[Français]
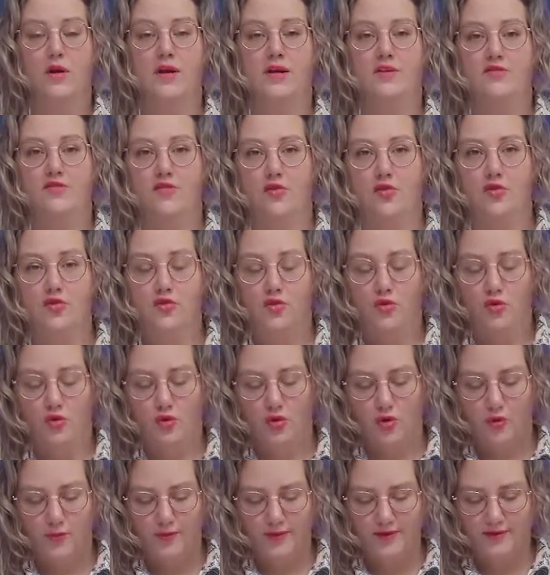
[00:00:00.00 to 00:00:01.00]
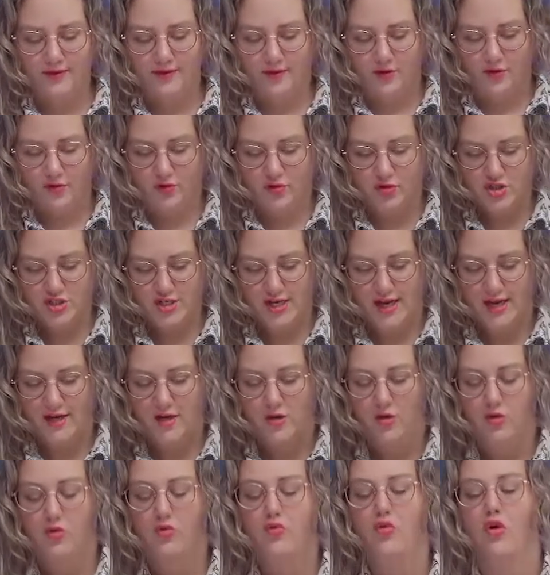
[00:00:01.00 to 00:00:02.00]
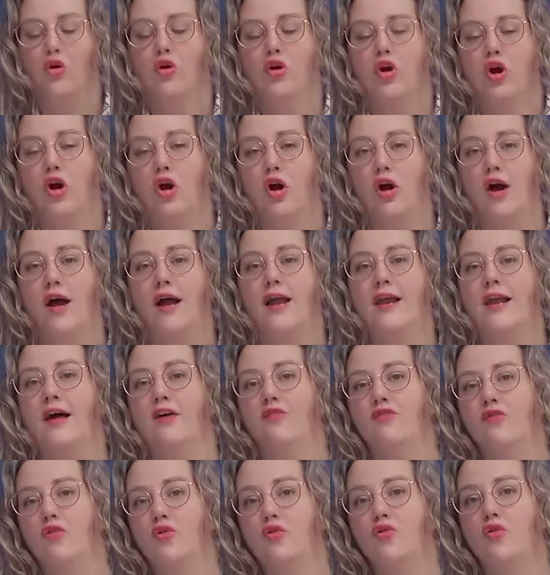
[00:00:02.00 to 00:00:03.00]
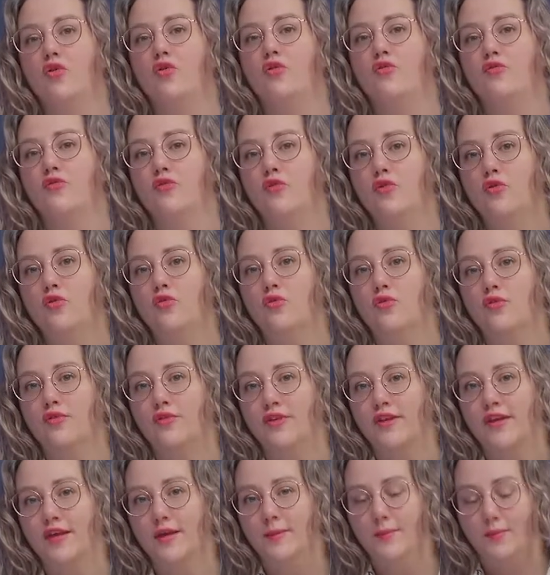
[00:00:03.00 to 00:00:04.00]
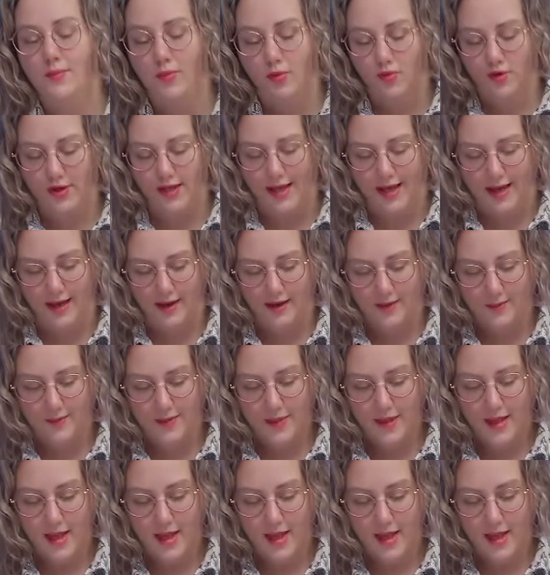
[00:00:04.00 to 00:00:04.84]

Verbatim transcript: les fraudes aux remises de chèques ou encore la fraude aux faux conseillers bancaires.